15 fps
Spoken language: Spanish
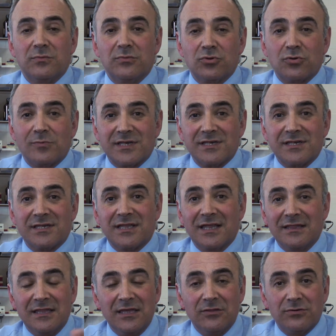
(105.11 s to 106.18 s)
mucho más
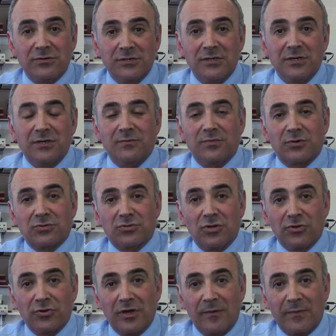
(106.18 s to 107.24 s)
extendido por
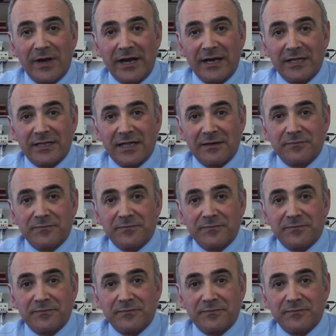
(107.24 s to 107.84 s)
todo el planeta.